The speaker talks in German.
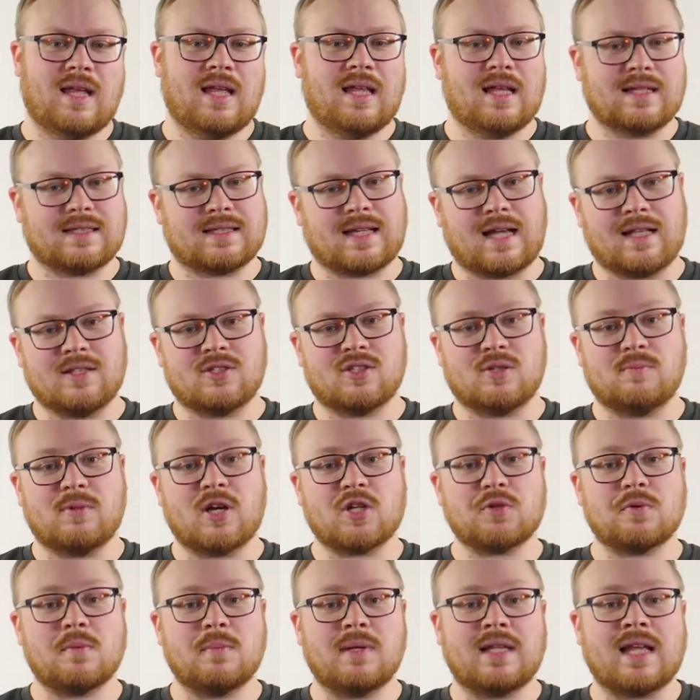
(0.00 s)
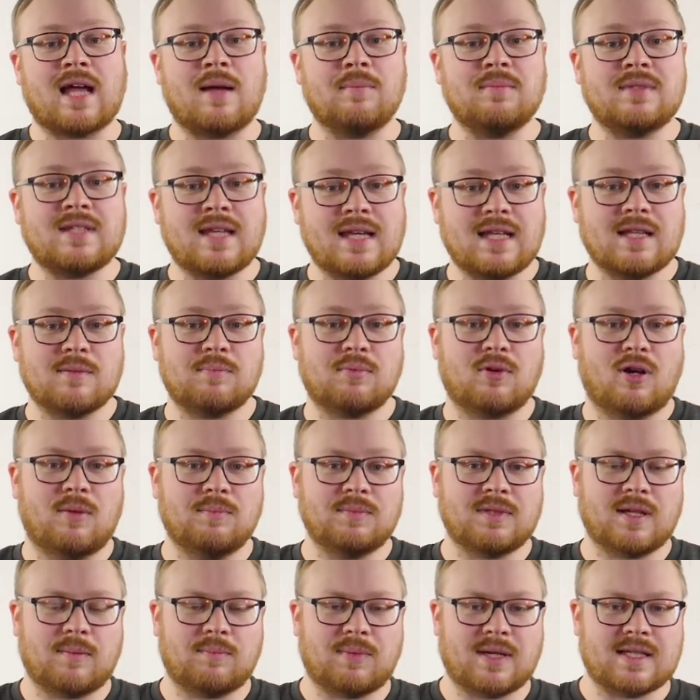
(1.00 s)
Das kann zum Beispiel mit einem
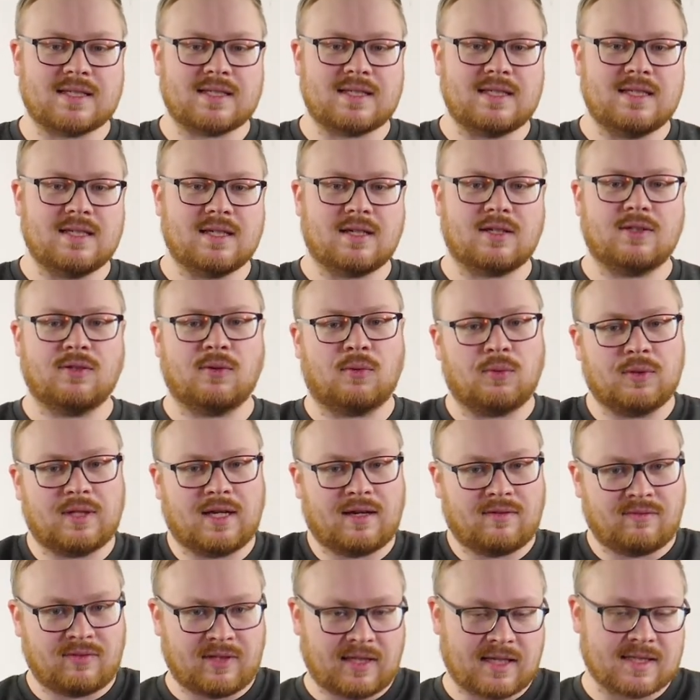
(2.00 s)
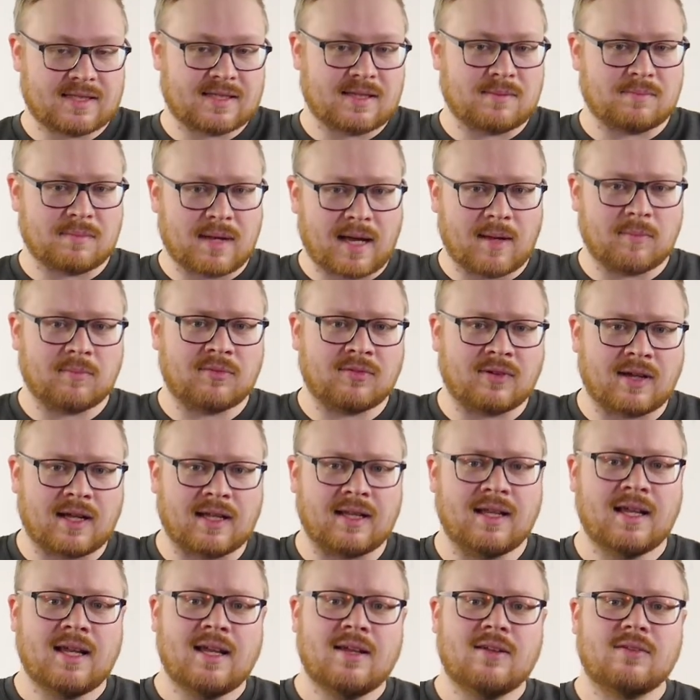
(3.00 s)
Teleprompter passieren oder wie jetzt in meinem
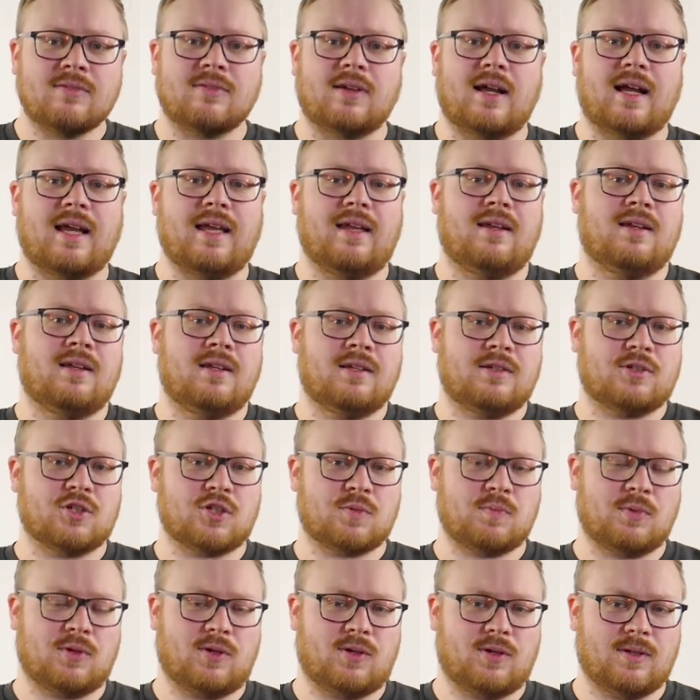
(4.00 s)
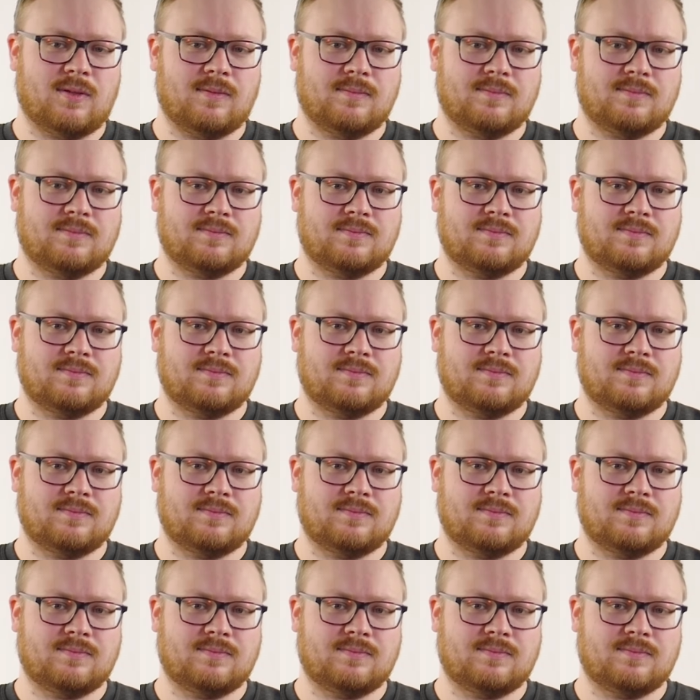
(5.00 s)
Fall frei gesprochen.